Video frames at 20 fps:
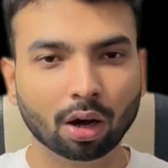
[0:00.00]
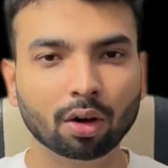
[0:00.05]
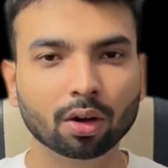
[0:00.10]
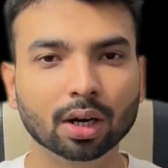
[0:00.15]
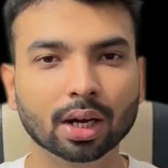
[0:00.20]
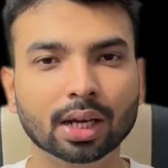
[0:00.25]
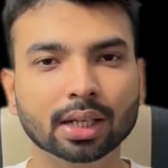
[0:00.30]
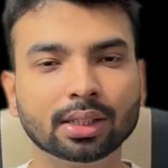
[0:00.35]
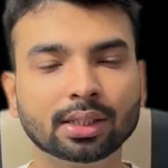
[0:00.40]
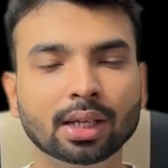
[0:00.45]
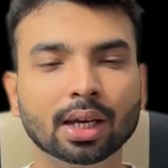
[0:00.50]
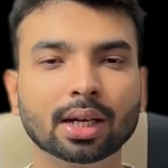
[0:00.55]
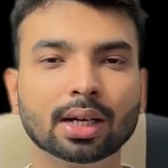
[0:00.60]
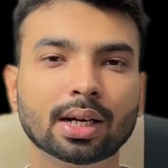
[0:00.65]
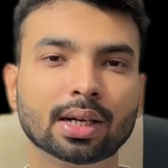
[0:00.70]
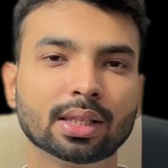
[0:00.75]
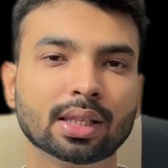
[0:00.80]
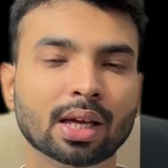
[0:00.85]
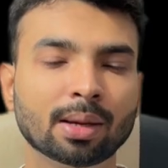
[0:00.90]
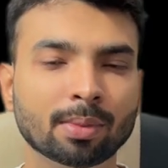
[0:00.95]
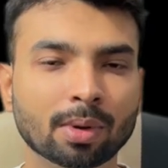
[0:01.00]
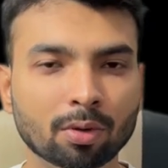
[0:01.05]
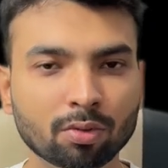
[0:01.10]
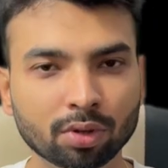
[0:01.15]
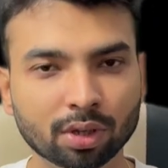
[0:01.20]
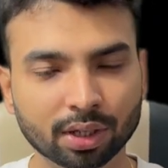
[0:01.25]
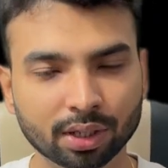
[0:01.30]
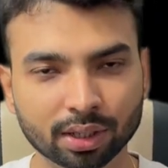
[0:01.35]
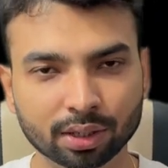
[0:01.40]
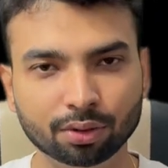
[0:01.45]
और अच्छा खासा
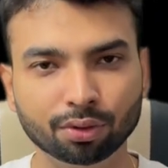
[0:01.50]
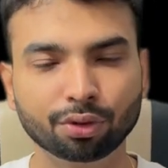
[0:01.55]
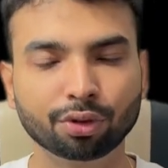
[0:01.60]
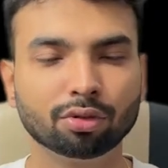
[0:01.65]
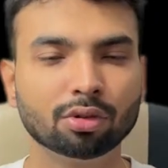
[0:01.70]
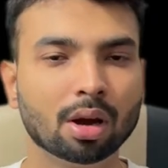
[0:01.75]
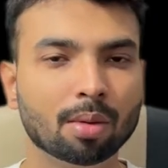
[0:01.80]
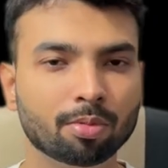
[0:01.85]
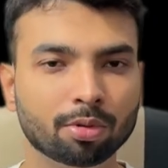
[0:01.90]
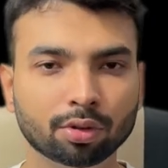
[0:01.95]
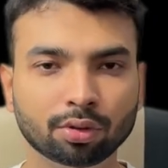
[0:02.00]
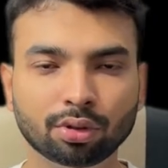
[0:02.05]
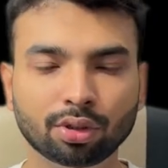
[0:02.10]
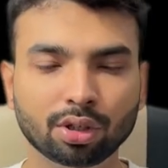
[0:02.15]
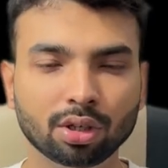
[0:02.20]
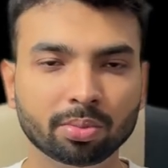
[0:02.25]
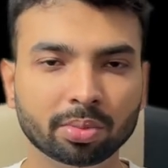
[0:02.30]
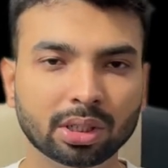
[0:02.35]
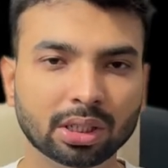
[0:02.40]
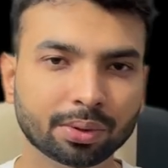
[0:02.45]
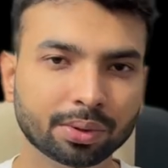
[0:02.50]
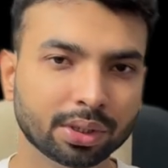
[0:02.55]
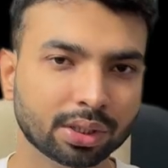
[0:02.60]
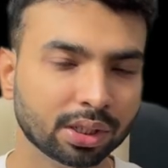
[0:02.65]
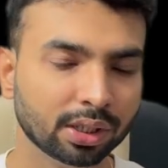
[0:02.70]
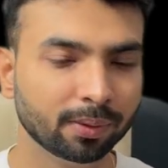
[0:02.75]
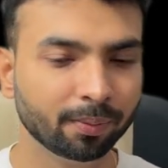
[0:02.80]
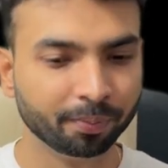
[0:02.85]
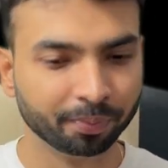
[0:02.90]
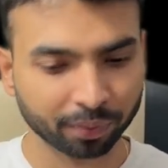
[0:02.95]
अमाउंट दोस्तों आप लोग ड्रीम इलेवन
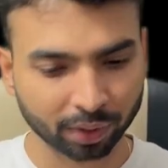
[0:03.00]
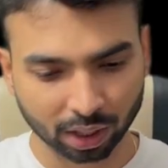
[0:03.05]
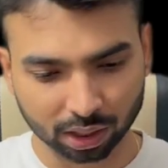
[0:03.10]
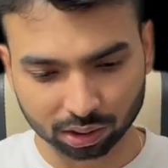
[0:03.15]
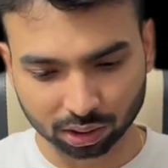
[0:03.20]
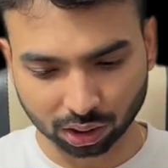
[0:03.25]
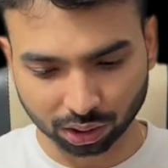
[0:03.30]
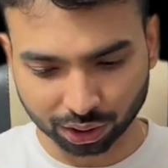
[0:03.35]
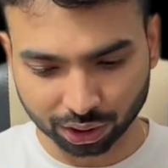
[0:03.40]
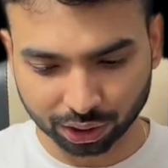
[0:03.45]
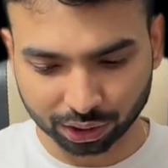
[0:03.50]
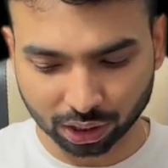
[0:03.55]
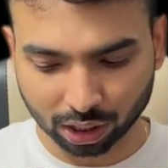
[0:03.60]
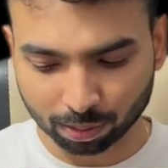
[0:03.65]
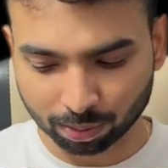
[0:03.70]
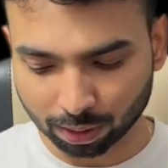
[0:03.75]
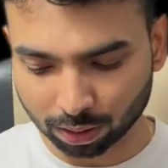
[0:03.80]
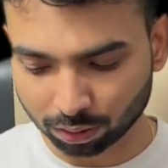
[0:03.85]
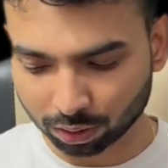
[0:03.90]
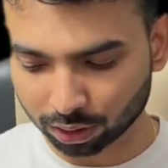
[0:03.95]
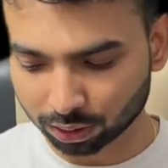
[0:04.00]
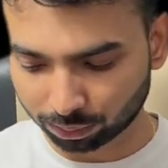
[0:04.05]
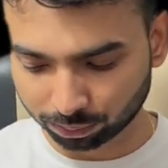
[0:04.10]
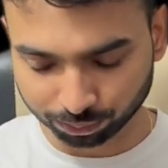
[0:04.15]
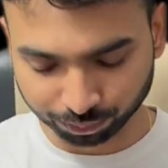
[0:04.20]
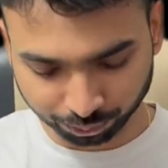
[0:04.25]
से जनरेट कर पाओगे